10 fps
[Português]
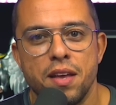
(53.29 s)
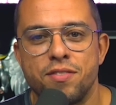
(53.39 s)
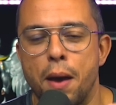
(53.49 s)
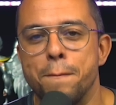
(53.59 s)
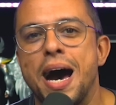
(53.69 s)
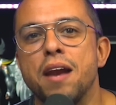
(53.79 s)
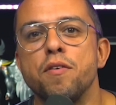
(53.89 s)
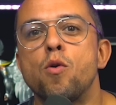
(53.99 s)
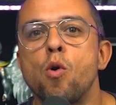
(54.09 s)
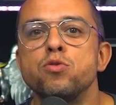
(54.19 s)
Se a
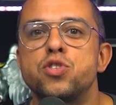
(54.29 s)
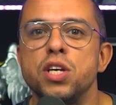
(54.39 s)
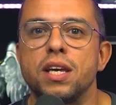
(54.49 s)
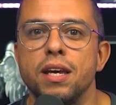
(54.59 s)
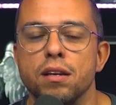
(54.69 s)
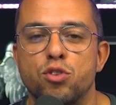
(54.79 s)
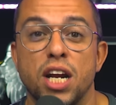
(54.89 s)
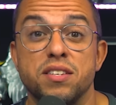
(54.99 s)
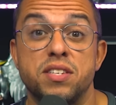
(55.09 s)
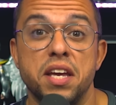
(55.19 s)
Marvel conseguir
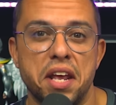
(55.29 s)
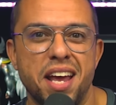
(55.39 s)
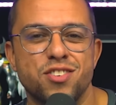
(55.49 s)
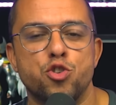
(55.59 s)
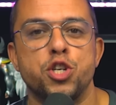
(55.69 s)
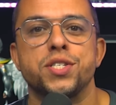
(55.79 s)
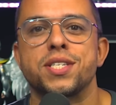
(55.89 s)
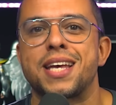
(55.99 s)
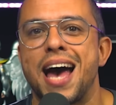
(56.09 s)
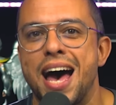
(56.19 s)
trazer
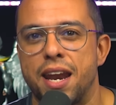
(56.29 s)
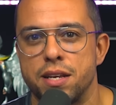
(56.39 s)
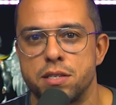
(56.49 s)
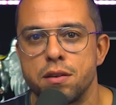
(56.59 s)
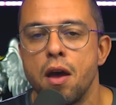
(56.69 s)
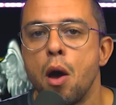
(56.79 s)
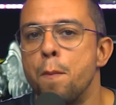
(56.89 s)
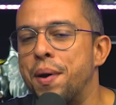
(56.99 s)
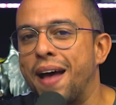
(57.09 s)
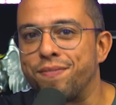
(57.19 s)
estes caras
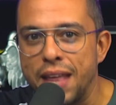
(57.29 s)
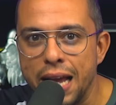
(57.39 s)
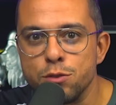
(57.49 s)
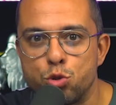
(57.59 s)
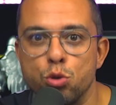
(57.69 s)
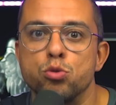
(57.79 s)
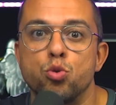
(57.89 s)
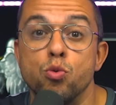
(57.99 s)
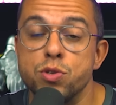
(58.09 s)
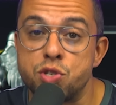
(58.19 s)
para dentro
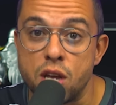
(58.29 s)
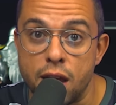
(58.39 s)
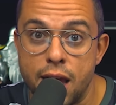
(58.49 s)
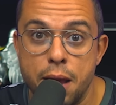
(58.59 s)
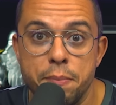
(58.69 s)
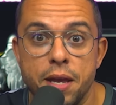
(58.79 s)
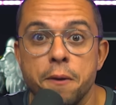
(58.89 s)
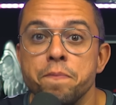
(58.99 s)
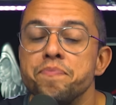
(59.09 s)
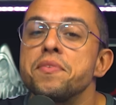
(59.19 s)
do UCM,
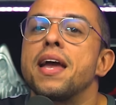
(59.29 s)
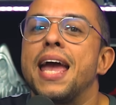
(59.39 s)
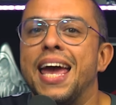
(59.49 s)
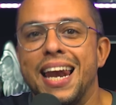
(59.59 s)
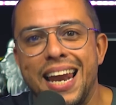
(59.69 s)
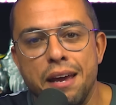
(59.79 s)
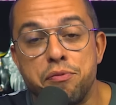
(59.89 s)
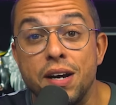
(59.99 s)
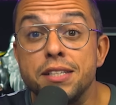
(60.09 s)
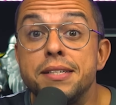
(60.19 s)

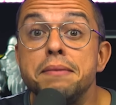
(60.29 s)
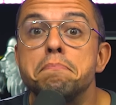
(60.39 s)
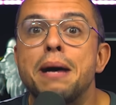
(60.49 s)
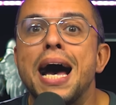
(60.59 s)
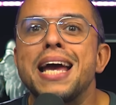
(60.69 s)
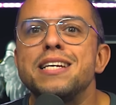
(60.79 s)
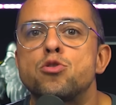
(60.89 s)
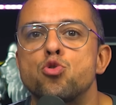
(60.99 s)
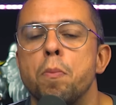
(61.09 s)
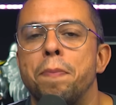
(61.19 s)
eleva
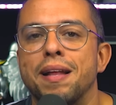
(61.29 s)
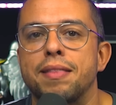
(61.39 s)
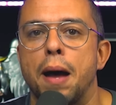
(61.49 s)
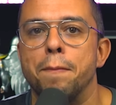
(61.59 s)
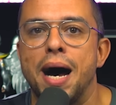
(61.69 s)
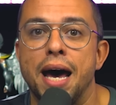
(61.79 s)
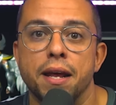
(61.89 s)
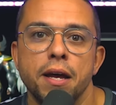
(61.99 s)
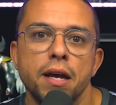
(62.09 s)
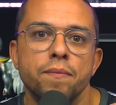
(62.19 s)
demais o
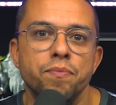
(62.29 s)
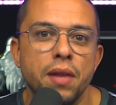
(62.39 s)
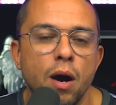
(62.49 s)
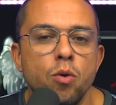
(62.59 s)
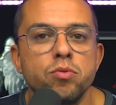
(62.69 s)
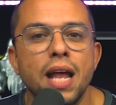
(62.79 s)
patamar, não